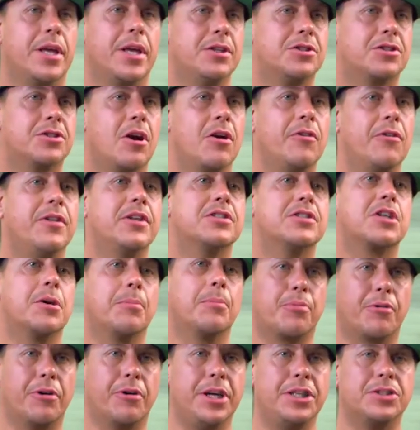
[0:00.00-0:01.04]
así podemos
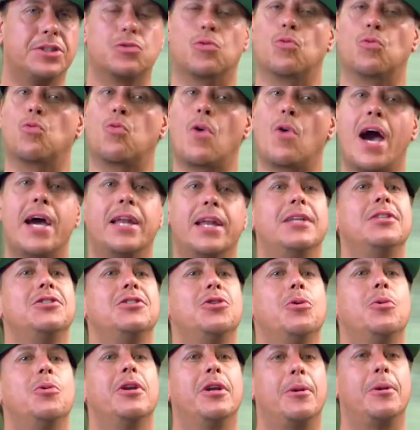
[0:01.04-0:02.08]
transformar el
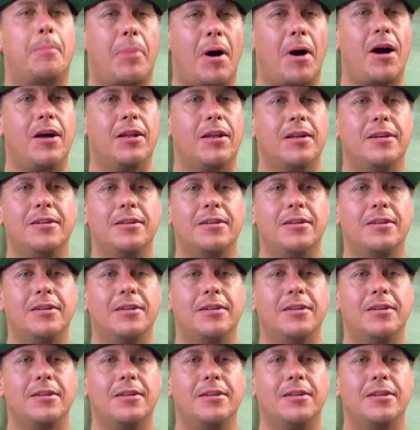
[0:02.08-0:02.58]
Caprice en Impala